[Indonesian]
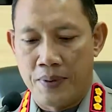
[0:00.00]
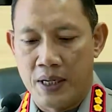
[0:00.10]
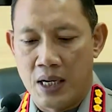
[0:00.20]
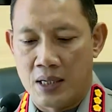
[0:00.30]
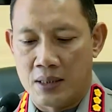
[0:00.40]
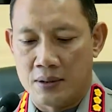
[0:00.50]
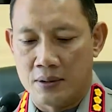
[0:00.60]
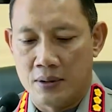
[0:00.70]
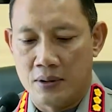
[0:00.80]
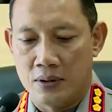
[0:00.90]
apa yang
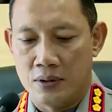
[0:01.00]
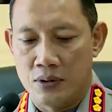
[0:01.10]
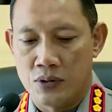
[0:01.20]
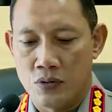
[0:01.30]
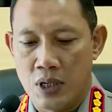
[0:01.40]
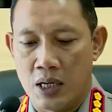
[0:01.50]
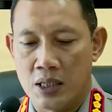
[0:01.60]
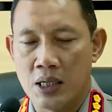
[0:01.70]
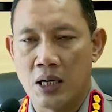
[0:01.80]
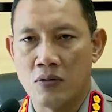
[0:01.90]

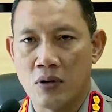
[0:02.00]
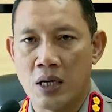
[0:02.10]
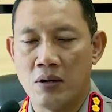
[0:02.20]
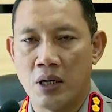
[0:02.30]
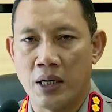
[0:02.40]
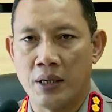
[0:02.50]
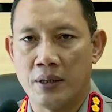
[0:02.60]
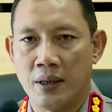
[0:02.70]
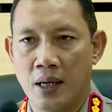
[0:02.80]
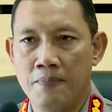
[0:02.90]
sudah dilakukan oleh
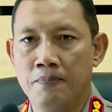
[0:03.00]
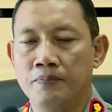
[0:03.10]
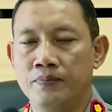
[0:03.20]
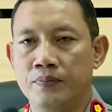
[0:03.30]
tim